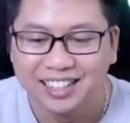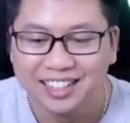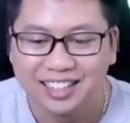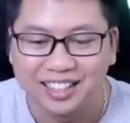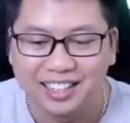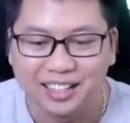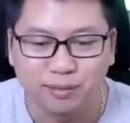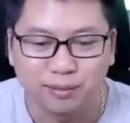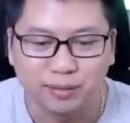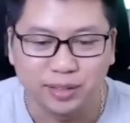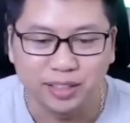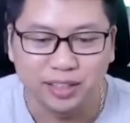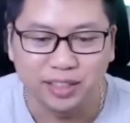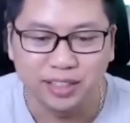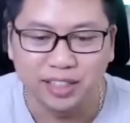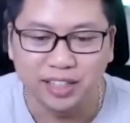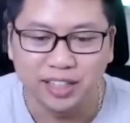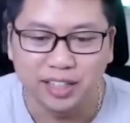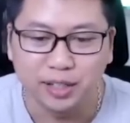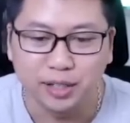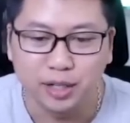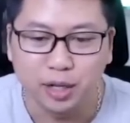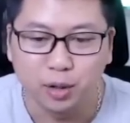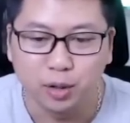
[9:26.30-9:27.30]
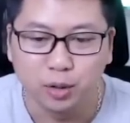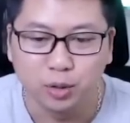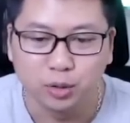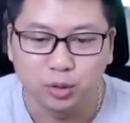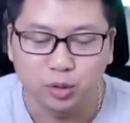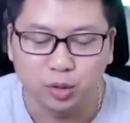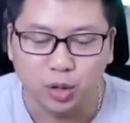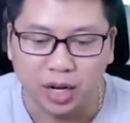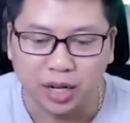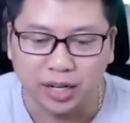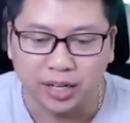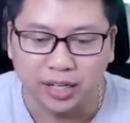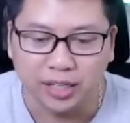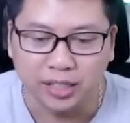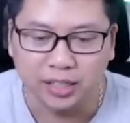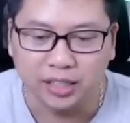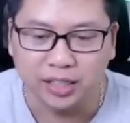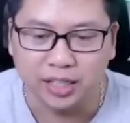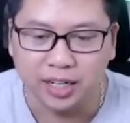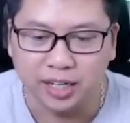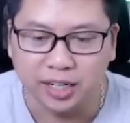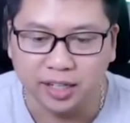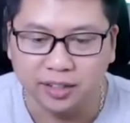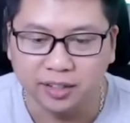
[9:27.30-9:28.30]
Mày đi đến đâu toàn hết đến
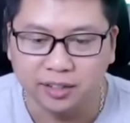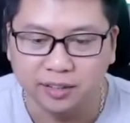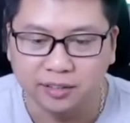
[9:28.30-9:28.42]
đây.